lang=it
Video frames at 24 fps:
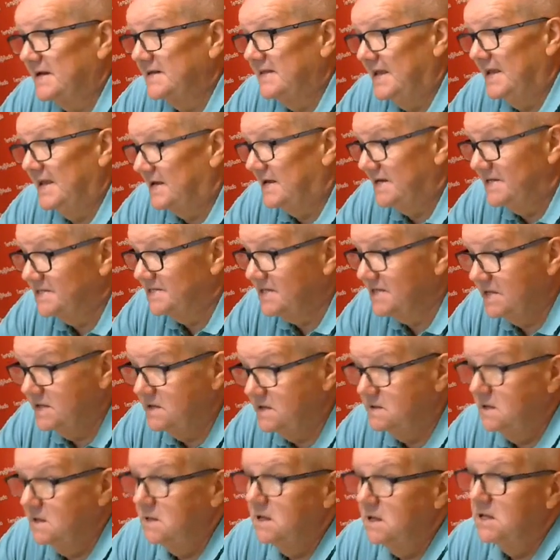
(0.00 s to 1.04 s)
dei rischi
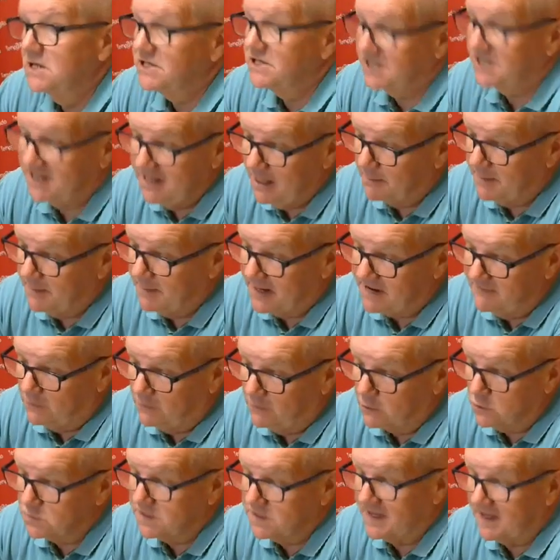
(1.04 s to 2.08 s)
sia per i
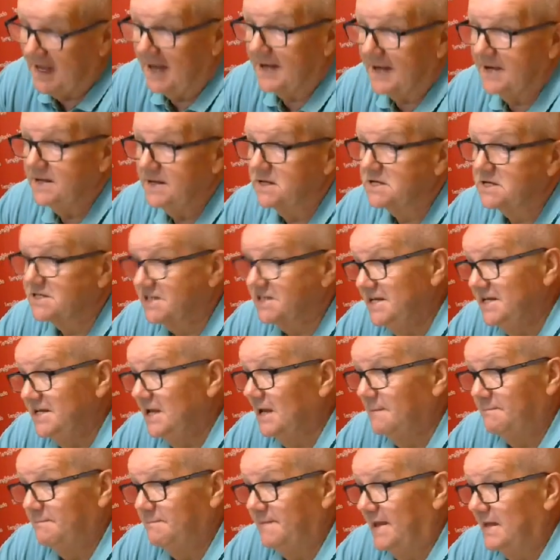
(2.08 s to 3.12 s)
volontari
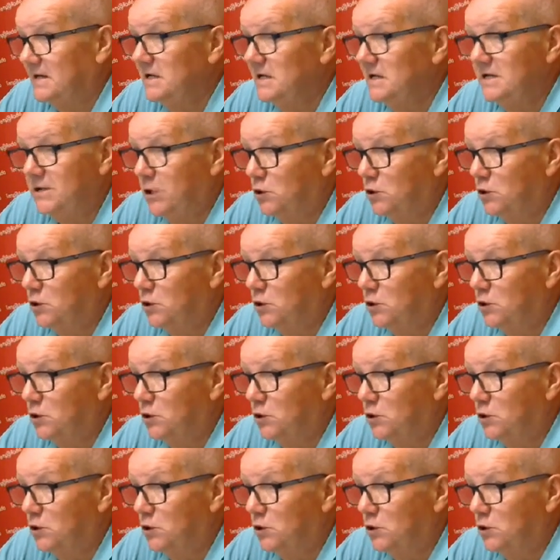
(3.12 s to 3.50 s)
sia per gli